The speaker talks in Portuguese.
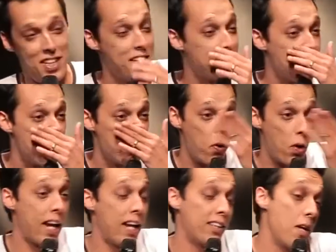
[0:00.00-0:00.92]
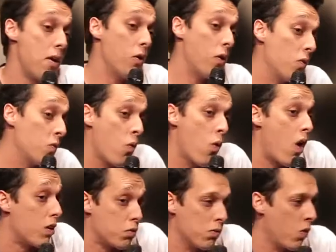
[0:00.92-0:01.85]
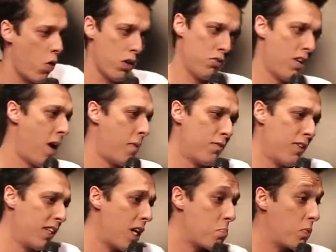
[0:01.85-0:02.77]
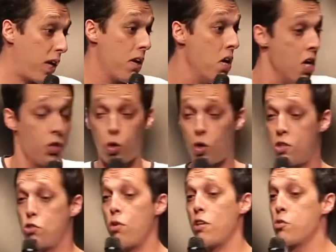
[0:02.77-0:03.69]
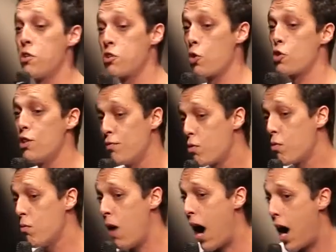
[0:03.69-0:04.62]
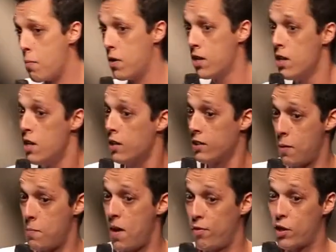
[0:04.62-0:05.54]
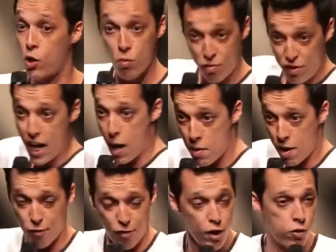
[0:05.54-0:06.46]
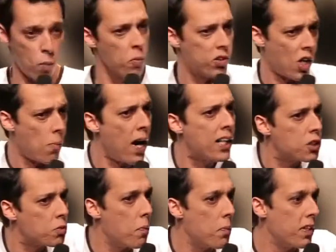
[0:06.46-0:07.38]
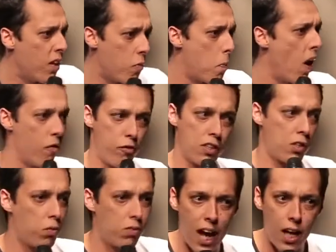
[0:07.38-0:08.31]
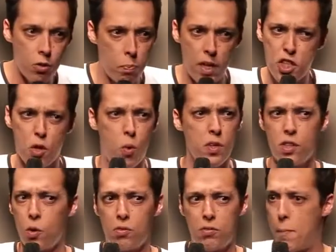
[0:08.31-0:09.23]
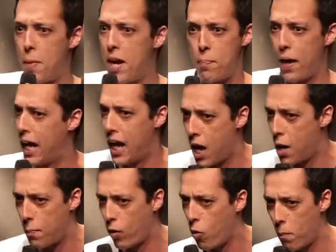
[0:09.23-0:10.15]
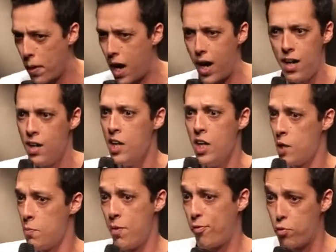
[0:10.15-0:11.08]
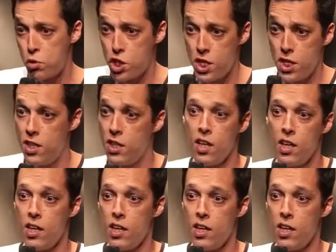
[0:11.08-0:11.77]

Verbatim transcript: E tem porque até eu, eu não gosto, não gosto de arma de verdade, porque todas as situações que eu tive com arma na minha vida que eu vi arma na minha frente foram muito traumáticas para mim, né? Porra, fui assaltado, perdi coisa que eu trabalhei para caralho para comprar e me fudi.